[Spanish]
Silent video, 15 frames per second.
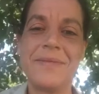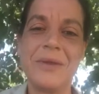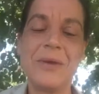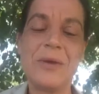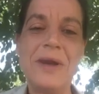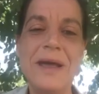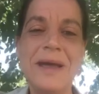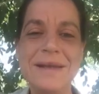
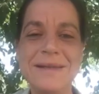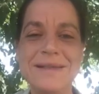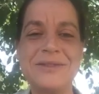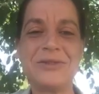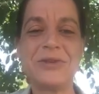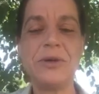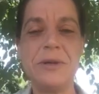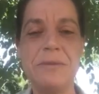Hola,
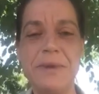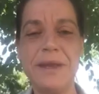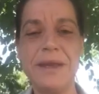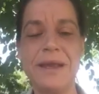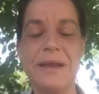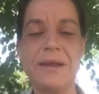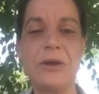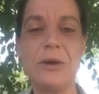soy
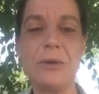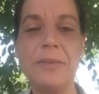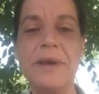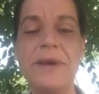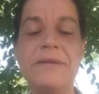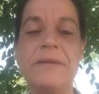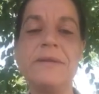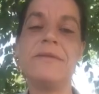Miriam
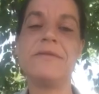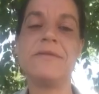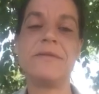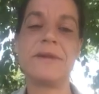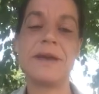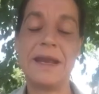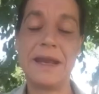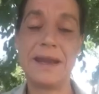López,
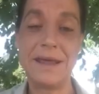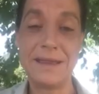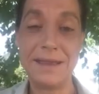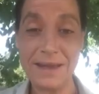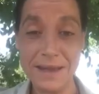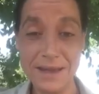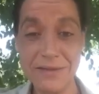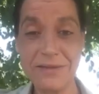
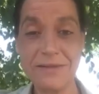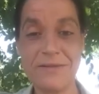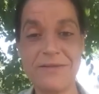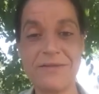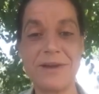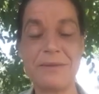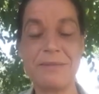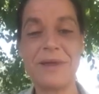granadina,
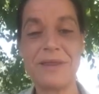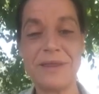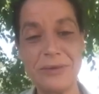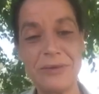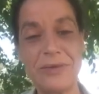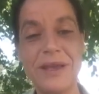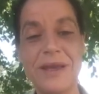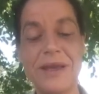
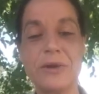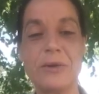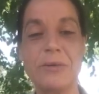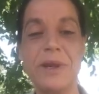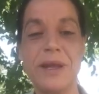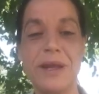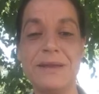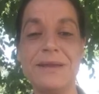farmacéutica,
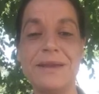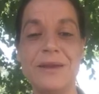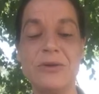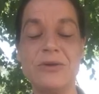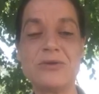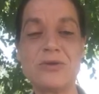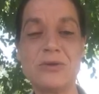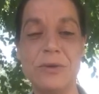cooperante y
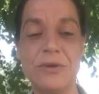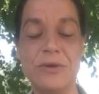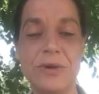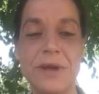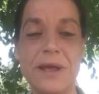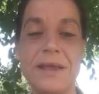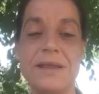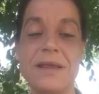consultora.